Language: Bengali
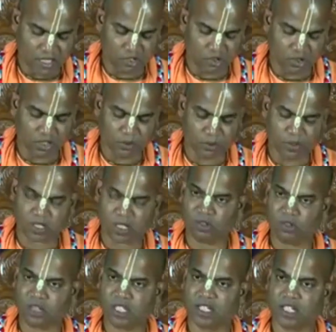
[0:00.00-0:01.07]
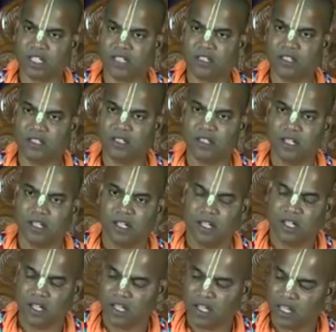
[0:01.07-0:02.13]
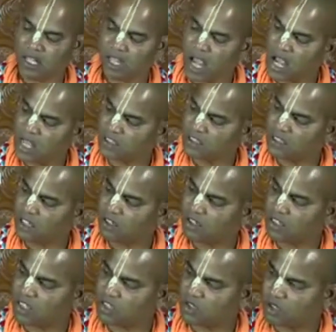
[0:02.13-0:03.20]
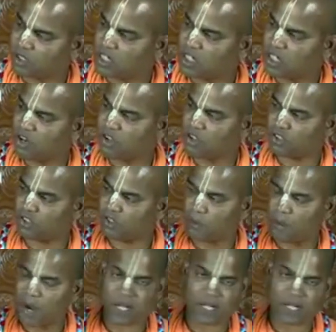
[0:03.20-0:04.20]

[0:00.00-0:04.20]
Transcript: সারা জগতে প্রচার করেছেন এই হাতটা হচ্ছে শরীরের অংশ